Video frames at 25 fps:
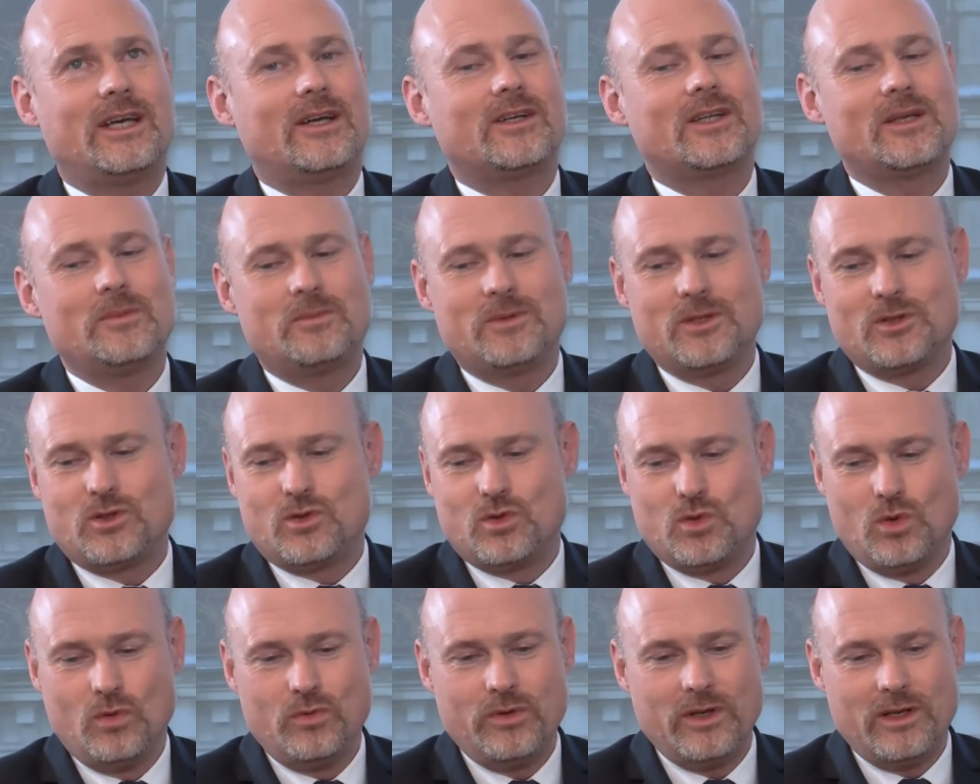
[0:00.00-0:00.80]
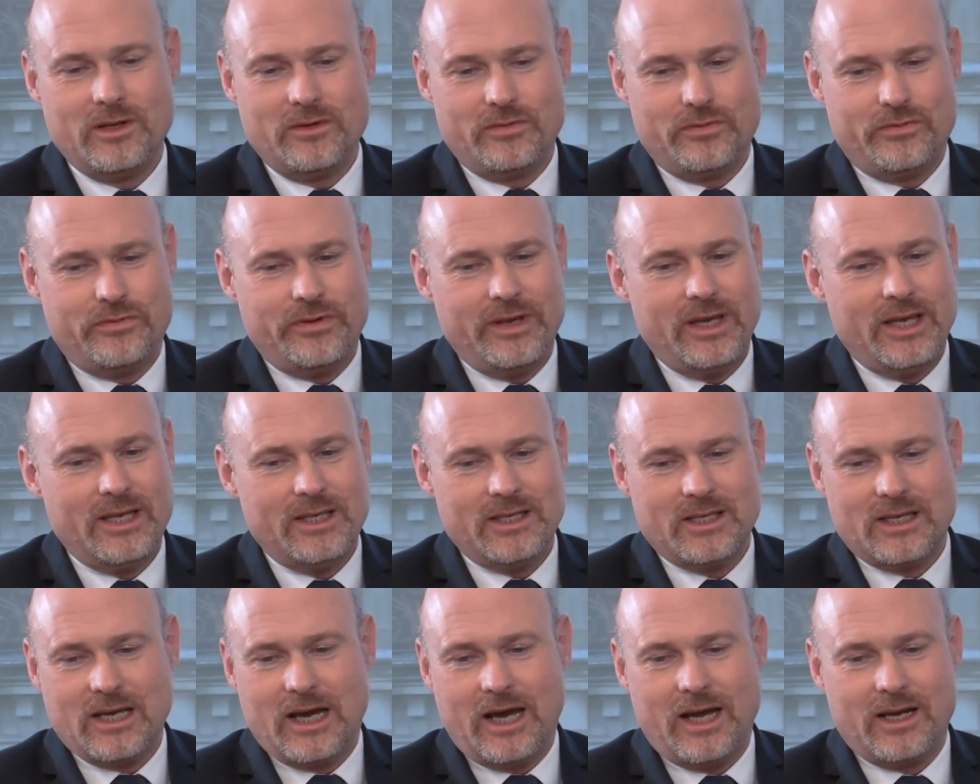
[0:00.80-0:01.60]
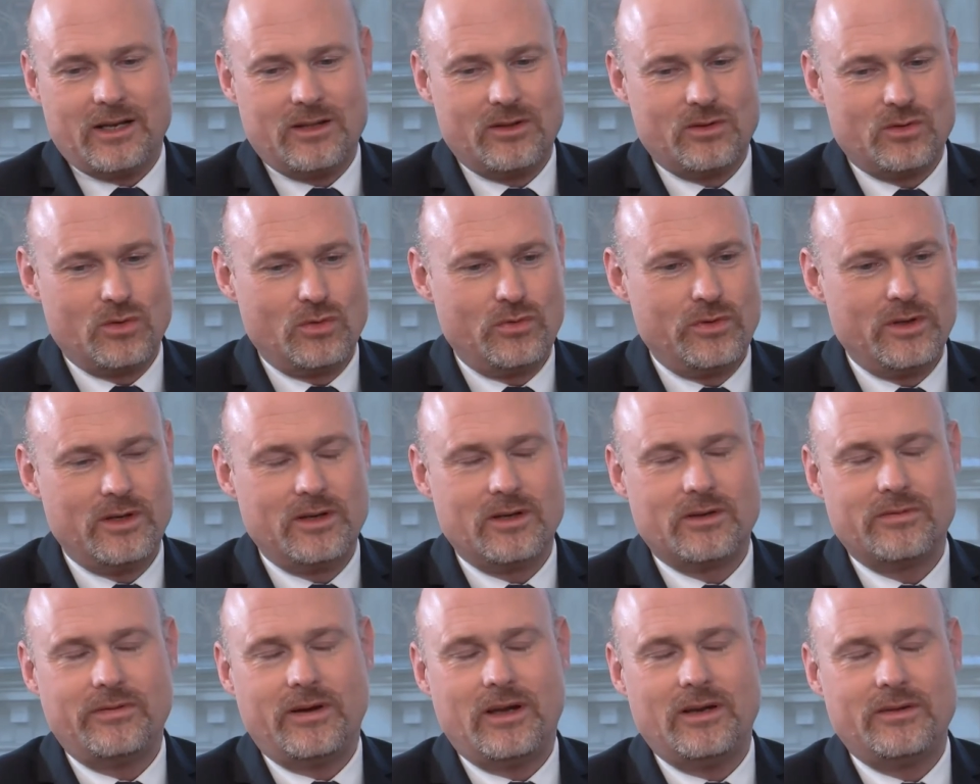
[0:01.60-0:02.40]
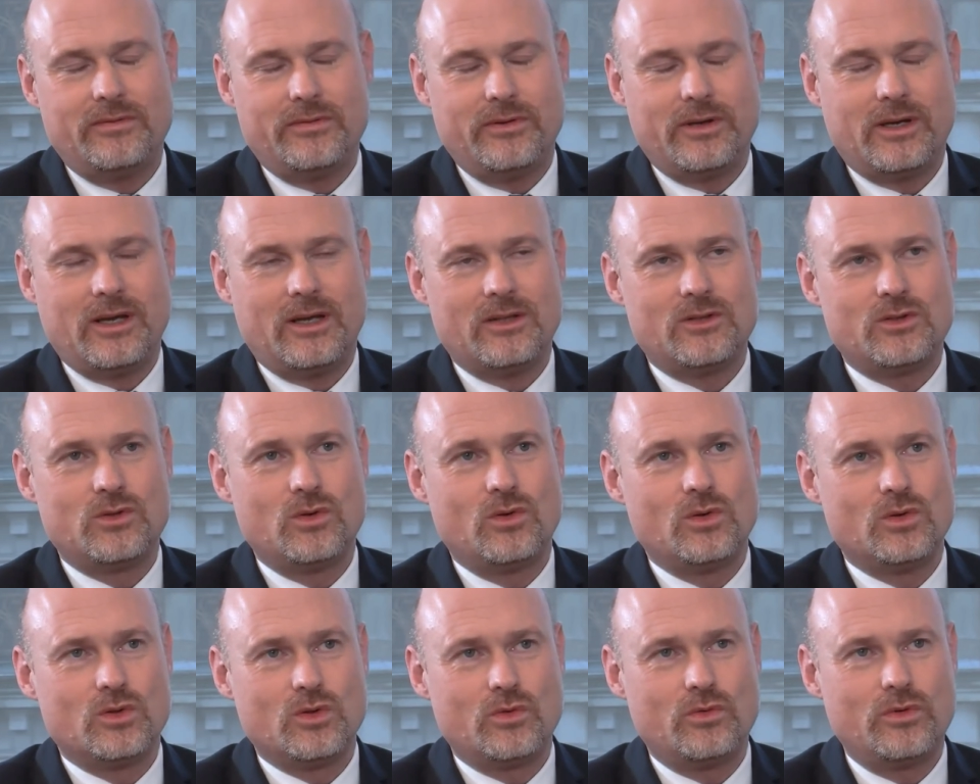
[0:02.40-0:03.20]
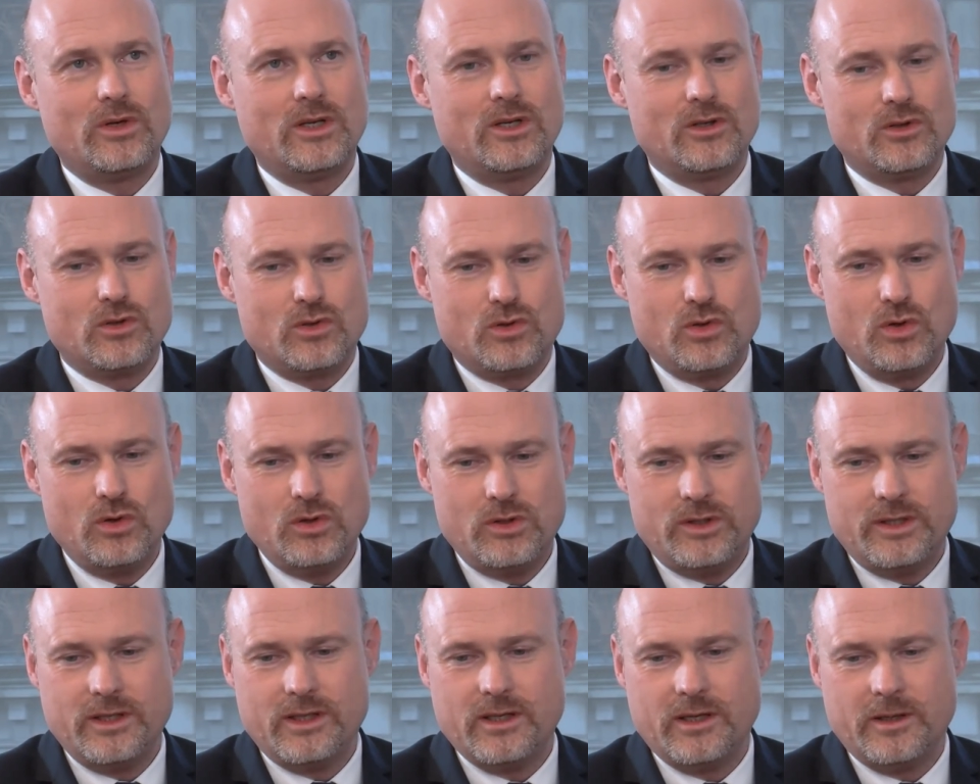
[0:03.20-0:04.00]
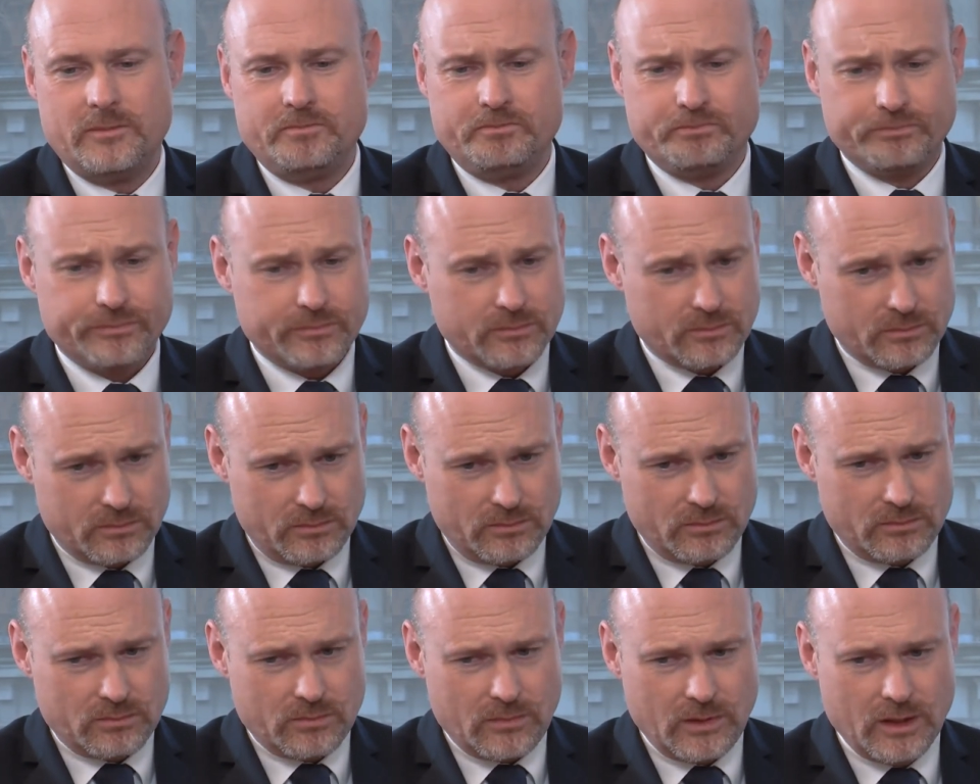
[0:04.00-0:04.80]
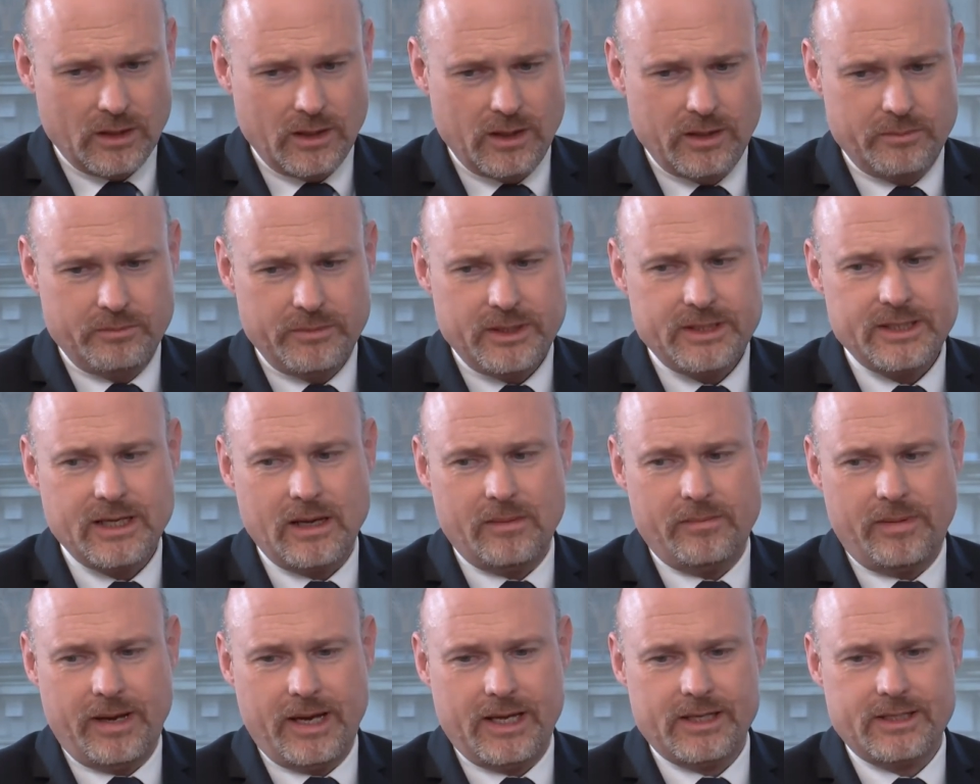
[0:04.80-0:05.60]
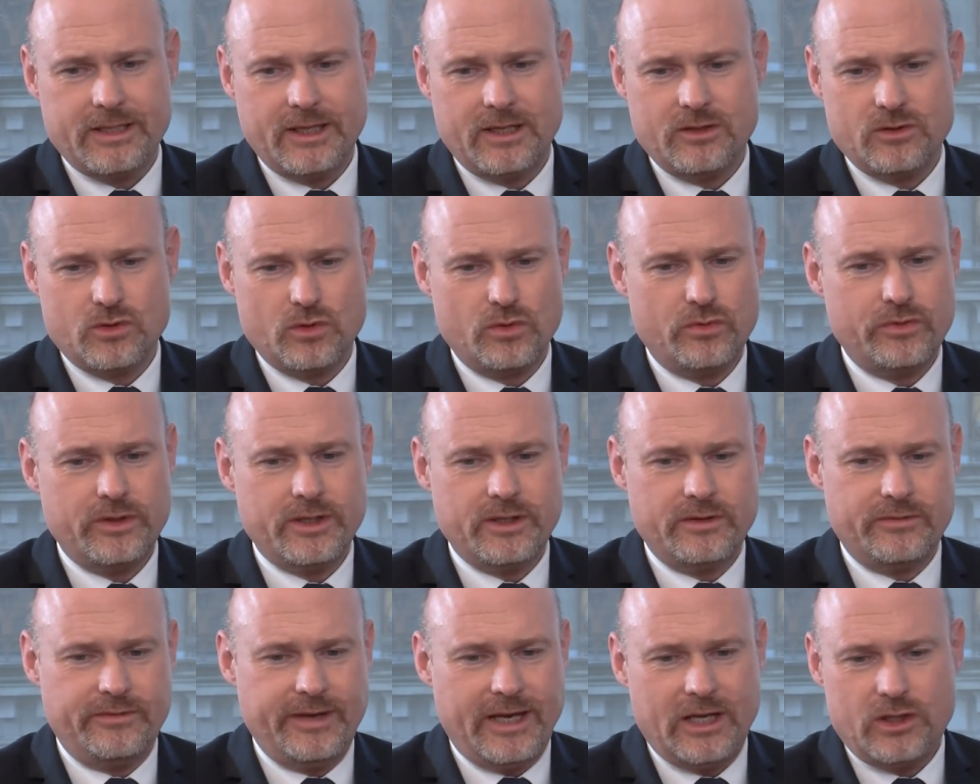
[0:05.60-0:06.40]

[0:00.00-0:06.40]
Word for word: da gibt es so viele Fähigkeiten, so viele Qualifikationen, so viele tüchtige äh, Mitarbeiter in so vielen